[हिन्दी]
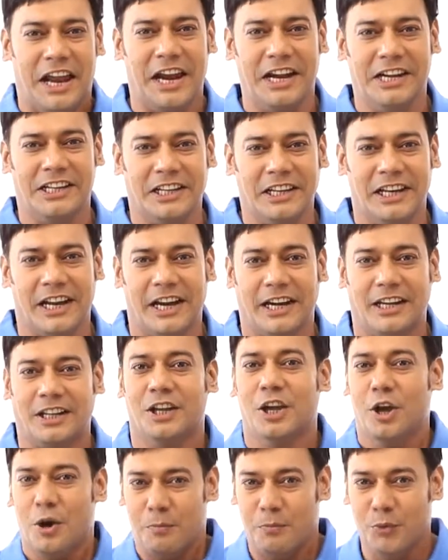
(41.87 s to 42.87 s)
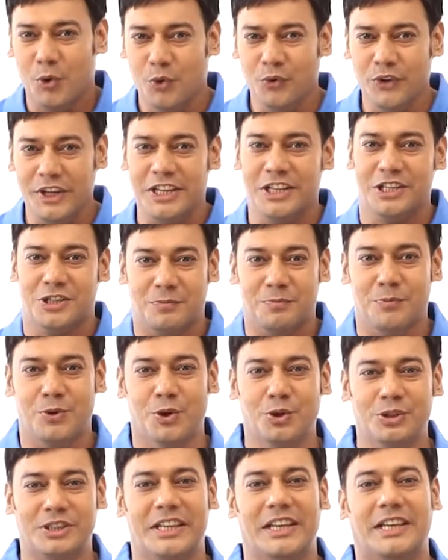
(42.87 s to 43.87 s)
इंटरनेट मूवीज
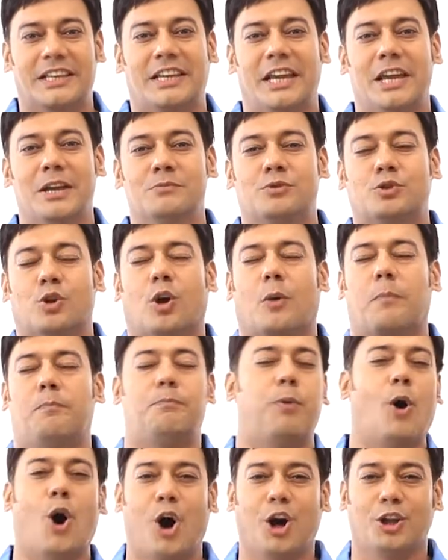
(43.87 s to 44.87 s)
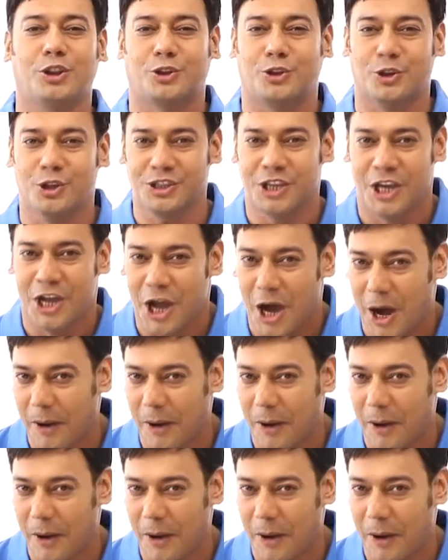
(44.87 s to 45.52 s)
म्यूजिक गेम्स और बहुत कुछ